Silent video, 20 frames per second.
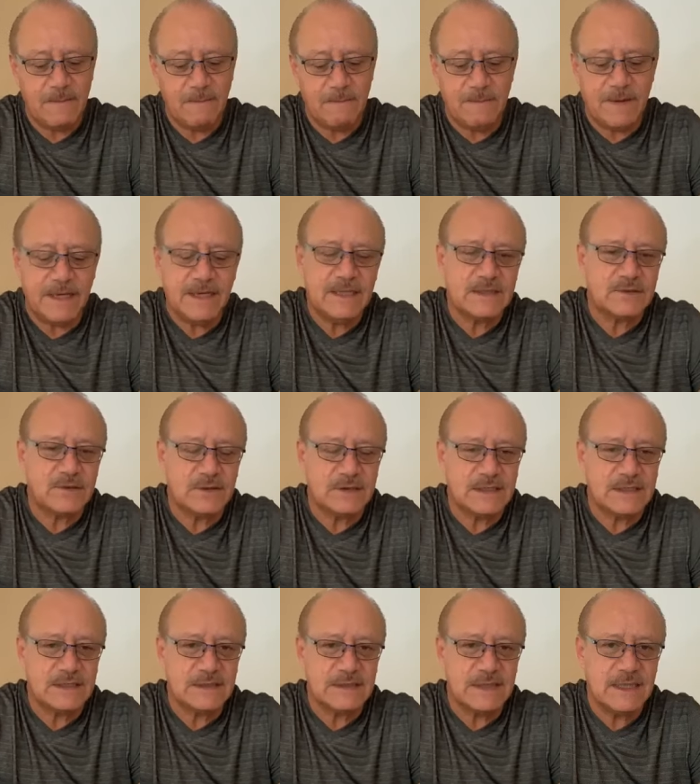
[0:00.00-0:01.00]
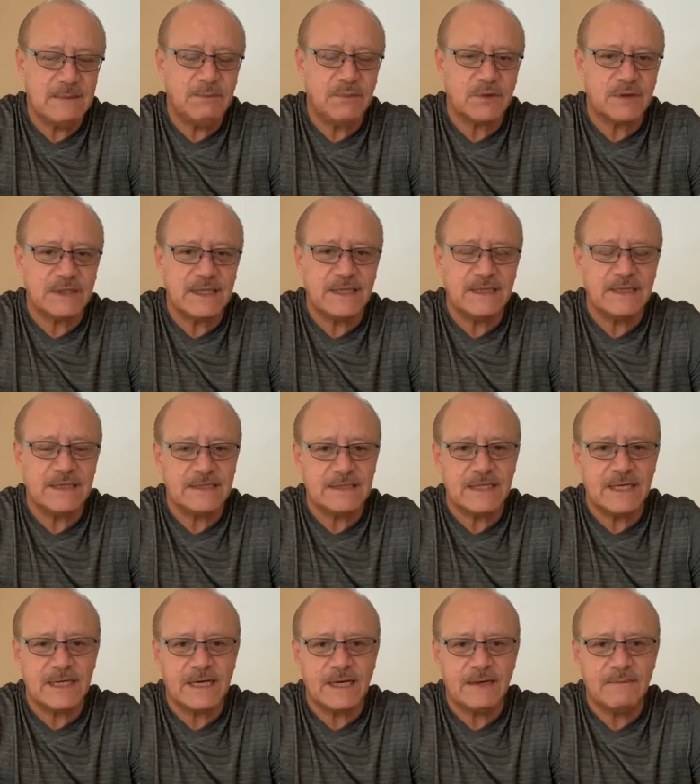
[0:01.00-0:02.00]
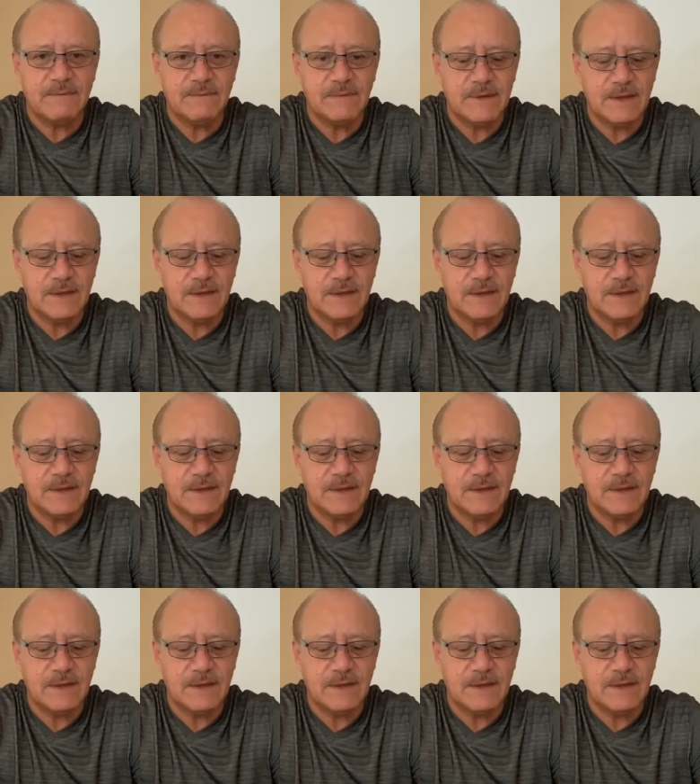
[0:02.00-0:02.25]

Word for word: varias cosas importantes acá.